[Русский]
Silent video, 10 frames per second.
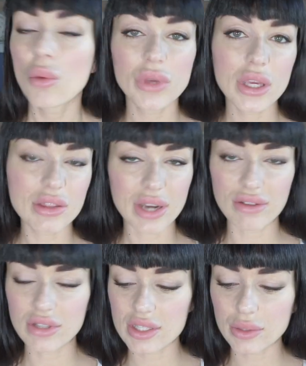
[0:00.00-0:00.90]
Мне не
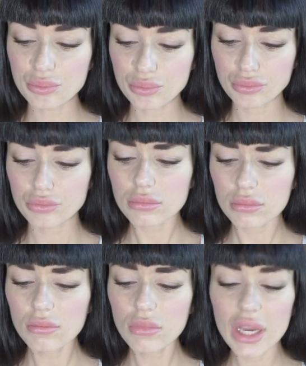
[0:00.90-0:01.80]
нравится
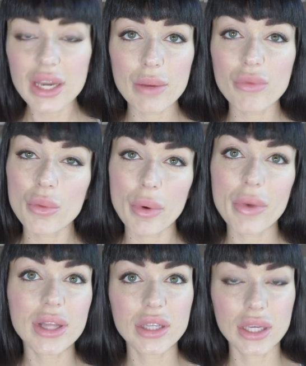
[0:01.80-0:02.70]
Кремовые
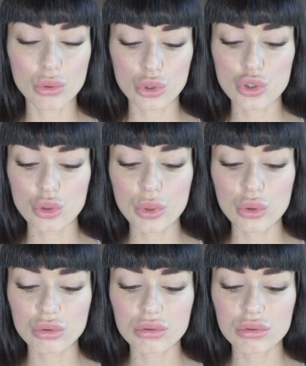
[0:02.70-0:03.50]
помады я не очень люблю,